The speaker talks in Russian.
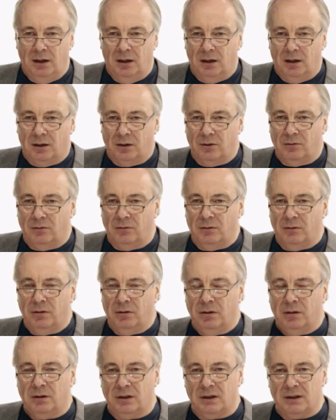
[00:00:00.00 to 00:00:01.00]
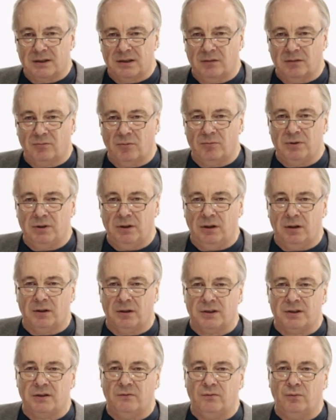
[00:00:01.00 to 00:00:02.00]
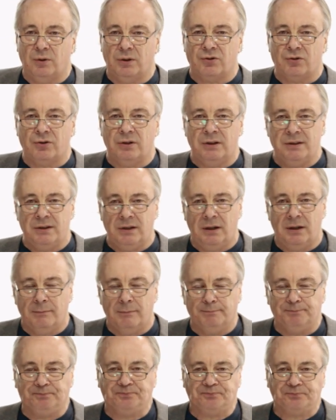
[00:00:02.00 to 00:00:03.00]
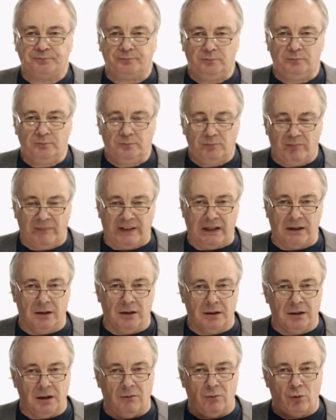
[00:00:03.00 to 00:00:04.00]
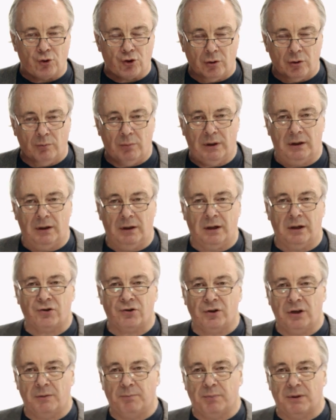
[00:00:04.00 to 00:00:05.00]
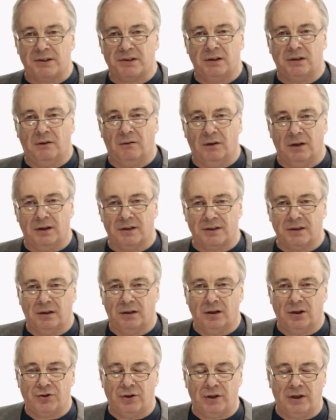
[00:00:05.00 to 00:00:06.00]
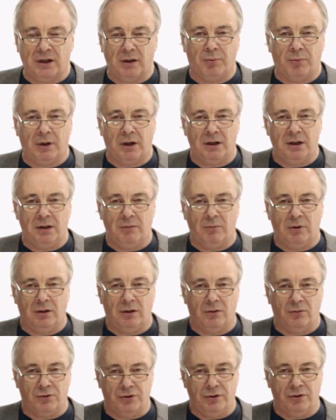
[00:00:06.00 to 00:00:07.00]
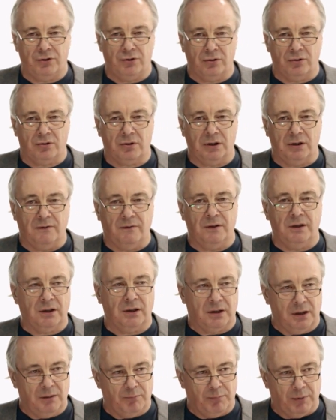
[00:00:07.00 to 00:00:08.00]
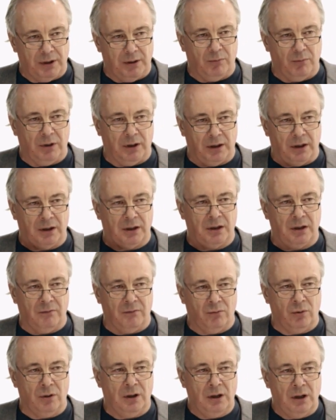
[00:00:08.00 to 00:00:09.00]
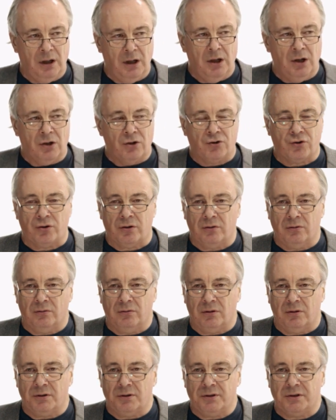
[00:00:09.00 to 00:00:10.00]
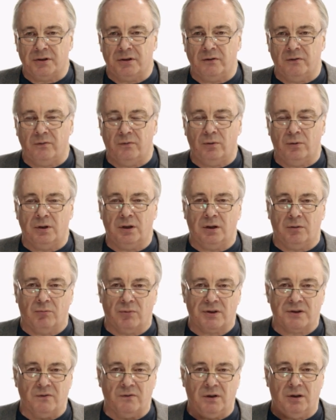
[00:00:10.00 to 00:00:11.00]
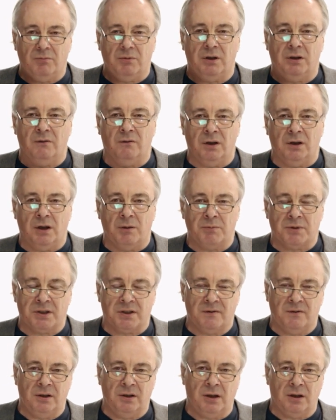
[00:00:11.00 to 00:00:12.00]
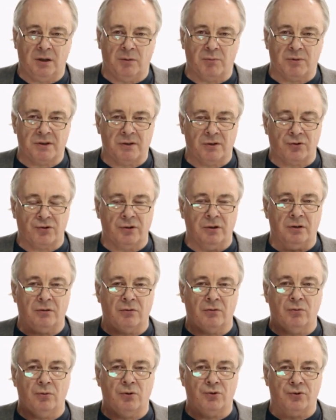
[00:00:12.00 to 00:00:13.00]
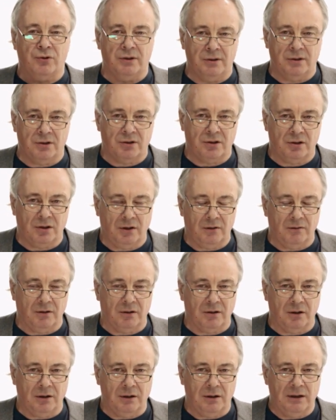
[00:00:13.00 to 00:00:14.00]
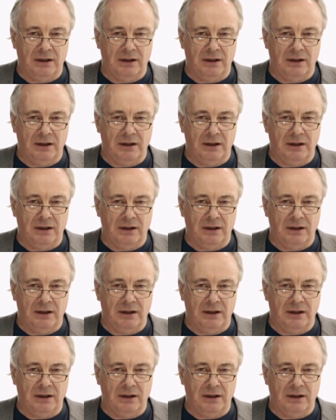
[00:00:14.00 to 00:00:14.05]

Но на самом деле на сегодняшний день для того, чтобы решить поставленные задачи, необходимо очень четкое и внятное понимание того, что сегодня мы с вами являемся свидетелями совершенно другой жизни человека.